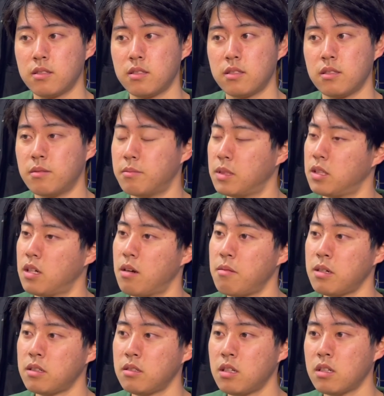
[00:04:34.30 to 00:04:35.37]
はい、まあやば
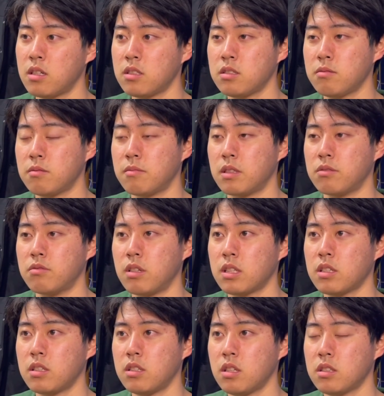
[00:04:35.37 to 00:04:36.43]
くない感じもまあ浮気
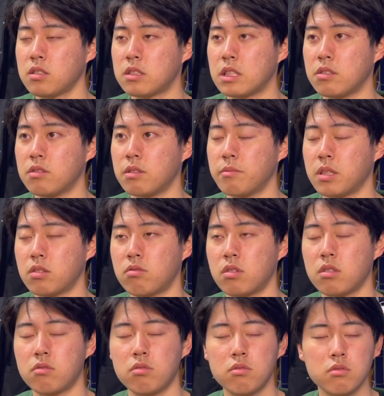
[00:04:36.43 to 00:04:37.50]
になっちゃうんで、まあ、これ
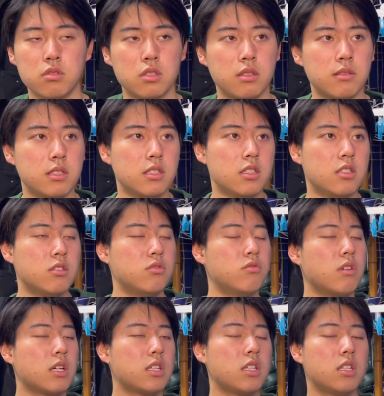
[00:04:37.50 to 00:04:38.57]
どうする浮
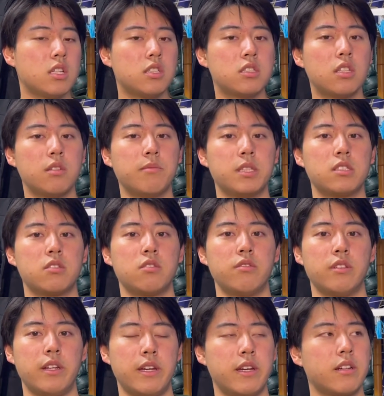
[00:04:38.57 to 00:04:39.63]
気になっちゃいますよ
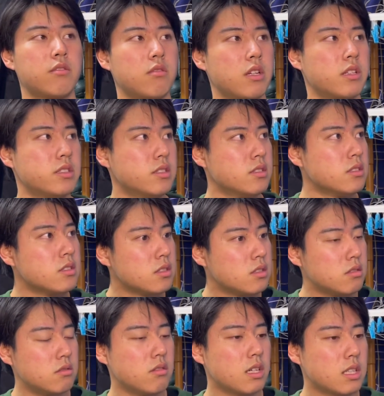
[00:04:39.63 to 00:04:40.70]
ねこれ
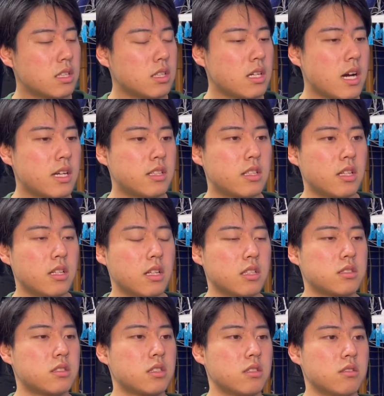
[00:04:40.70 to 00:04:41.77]
浮気相手になっ
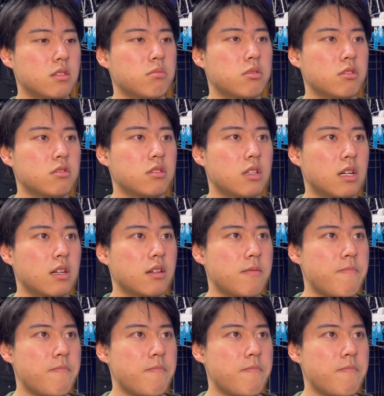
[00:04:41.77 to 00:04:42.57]
ちゃうんで僕が。